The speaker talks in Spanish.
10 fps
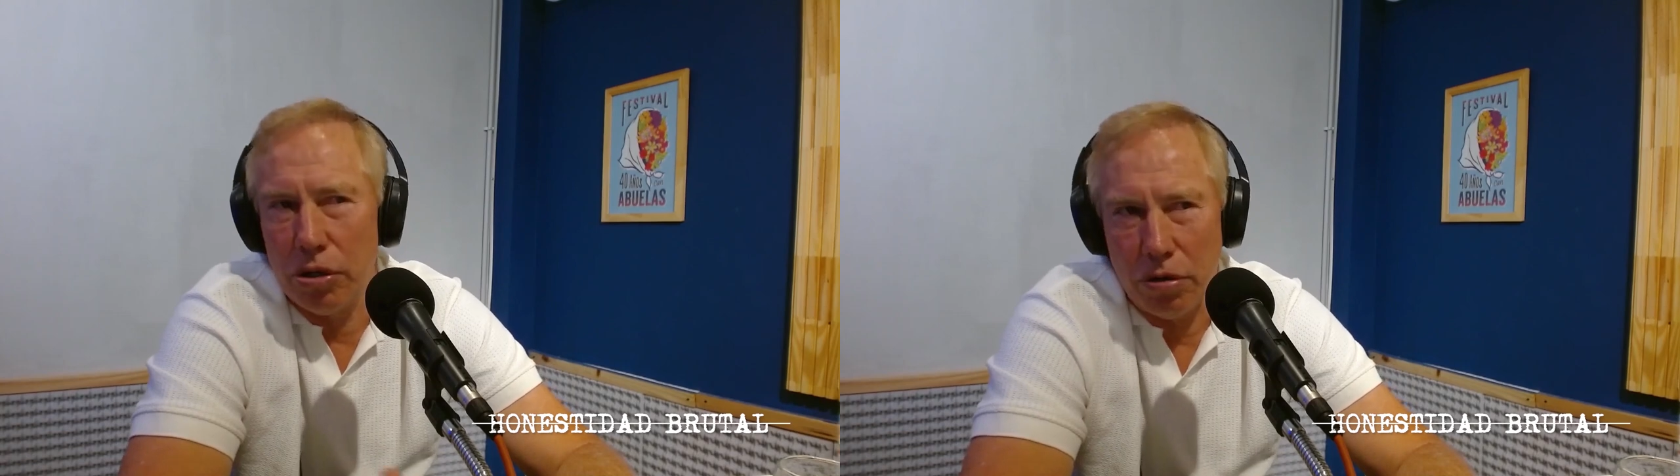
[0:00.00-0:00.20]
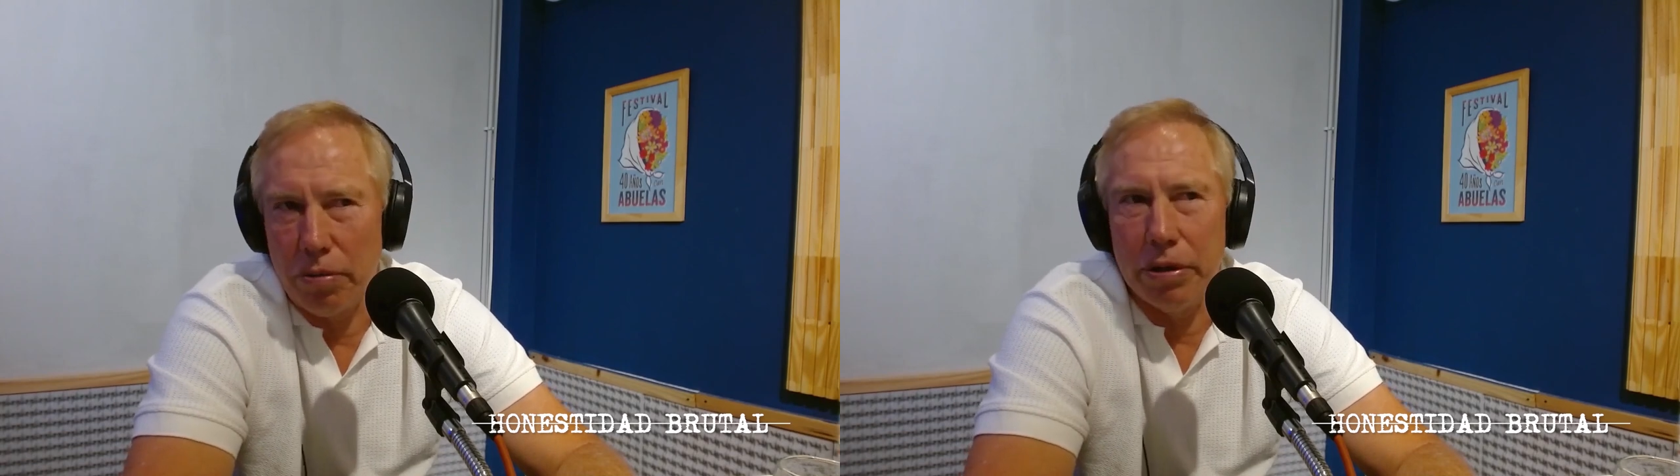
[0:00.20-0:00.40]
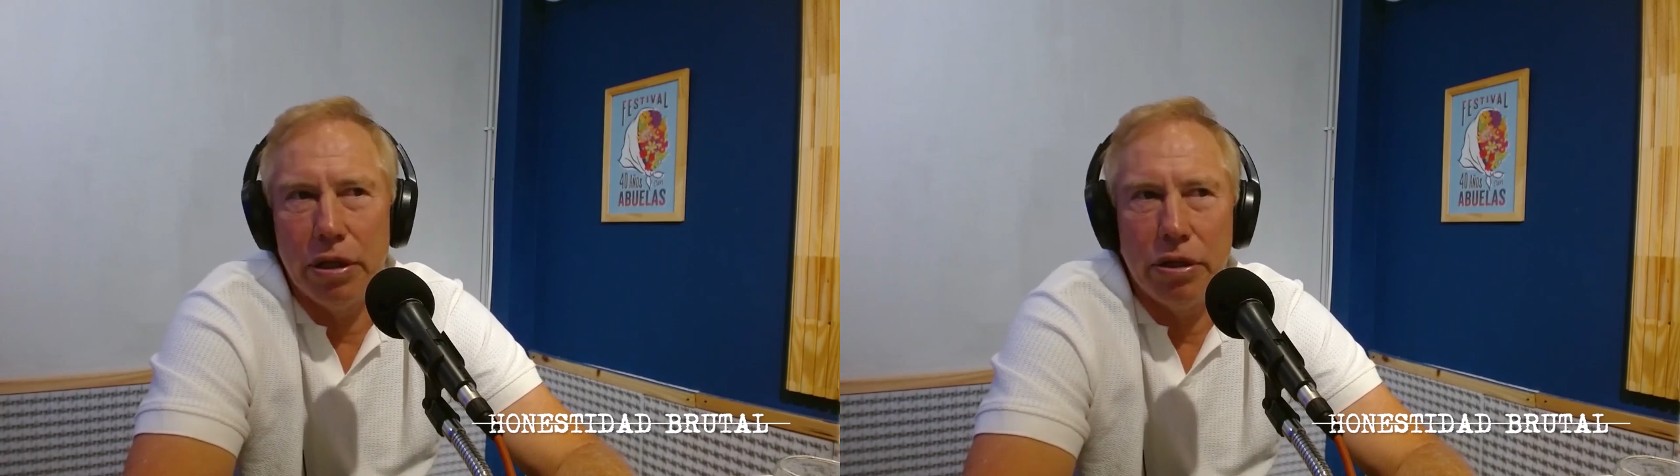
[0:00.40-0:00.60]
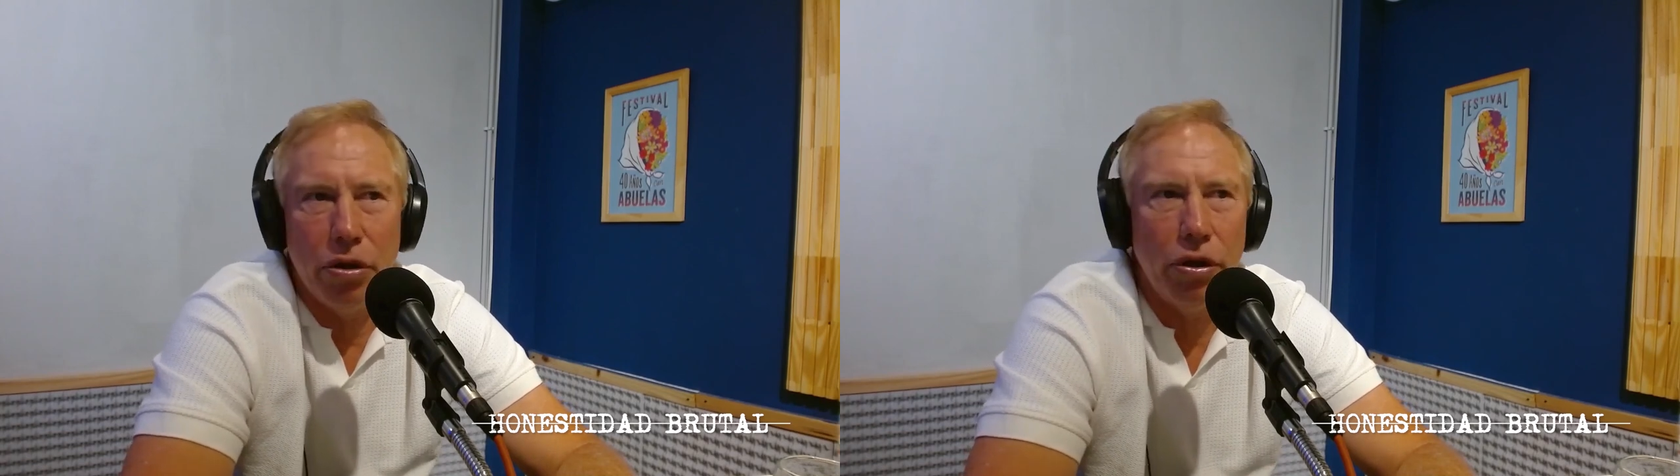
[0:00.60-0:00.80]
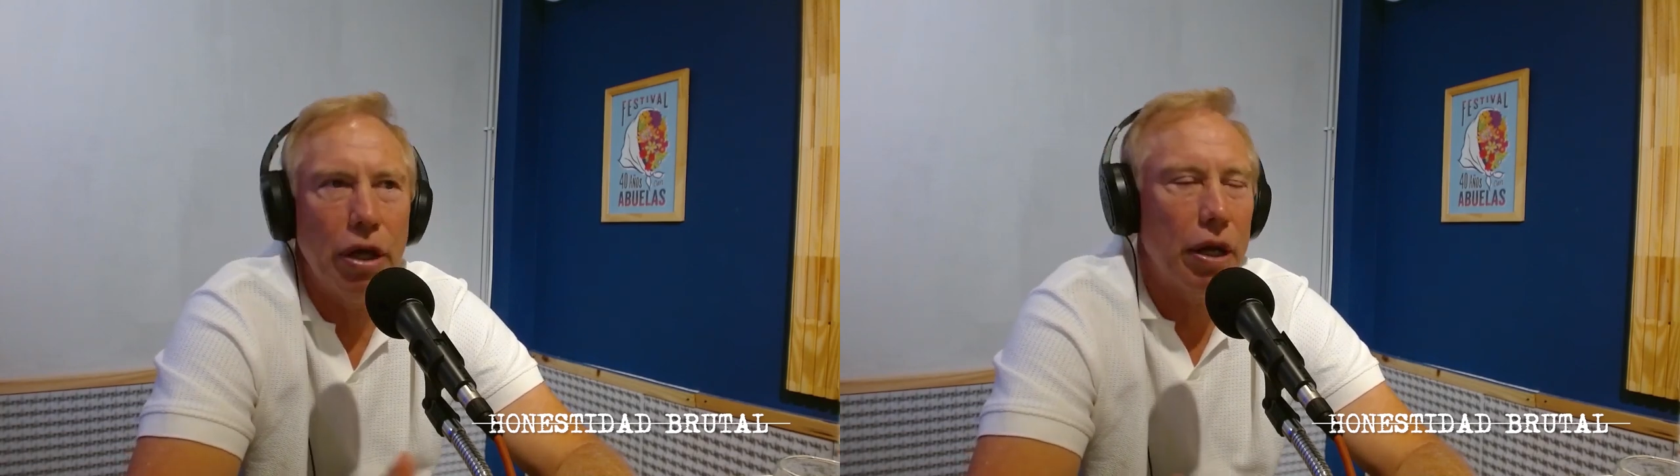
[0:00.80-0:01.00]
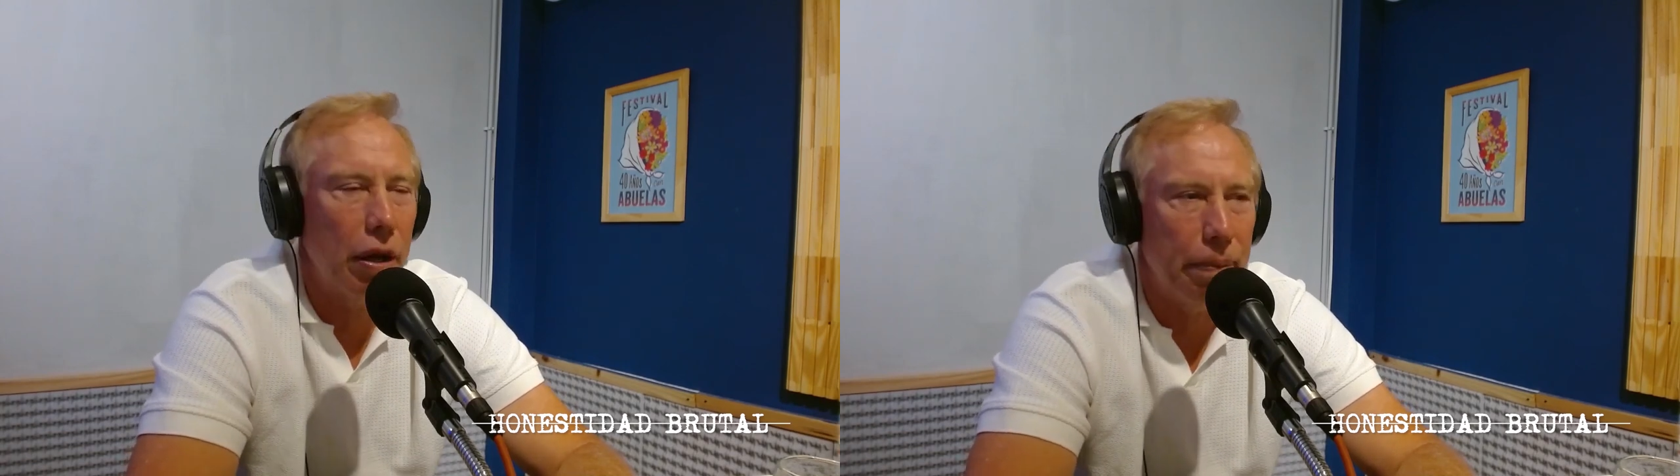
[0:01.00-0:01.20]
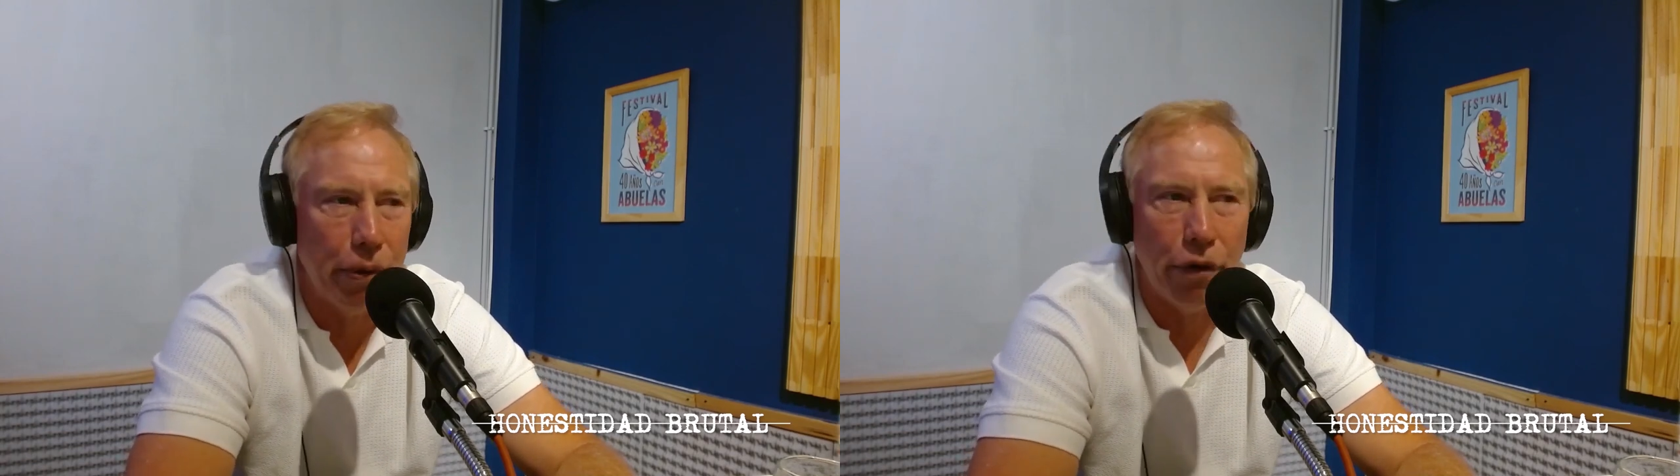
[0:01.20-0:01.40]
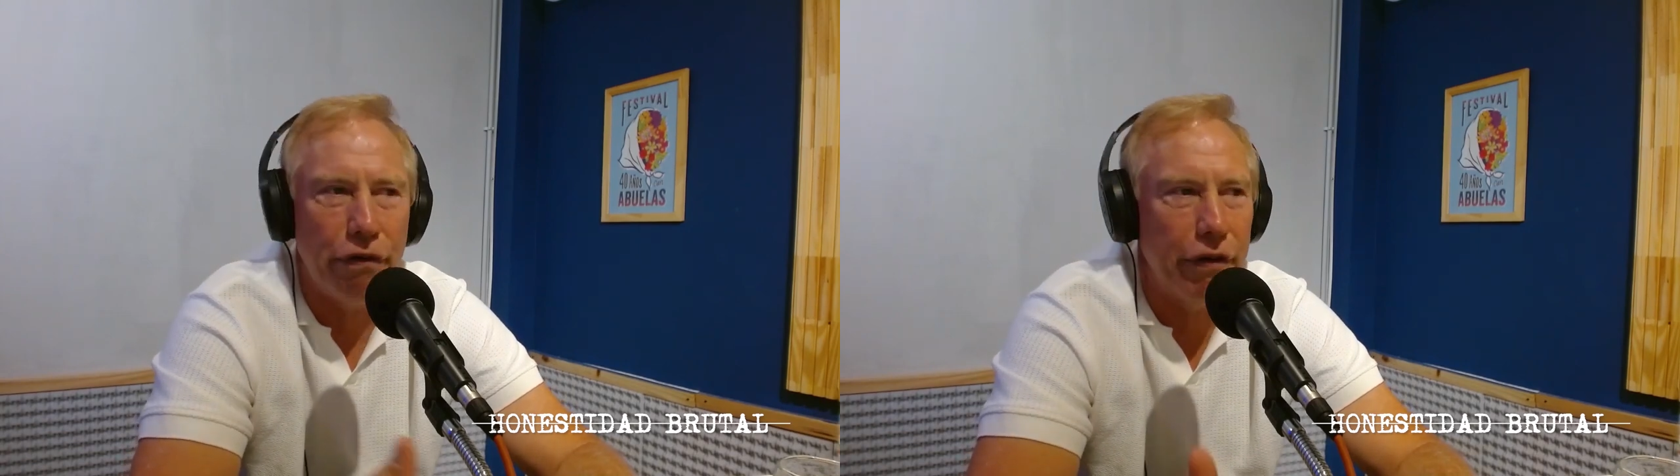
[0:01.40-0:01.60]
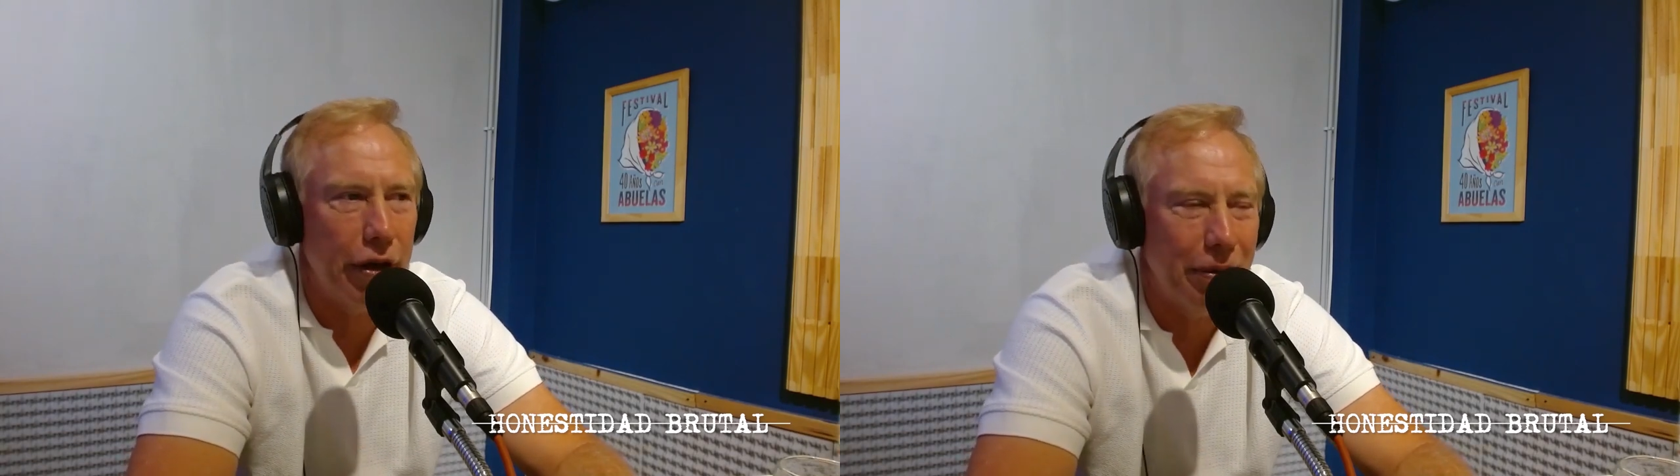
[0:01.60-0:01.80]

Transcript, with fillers: normalmente te lo deja el profe,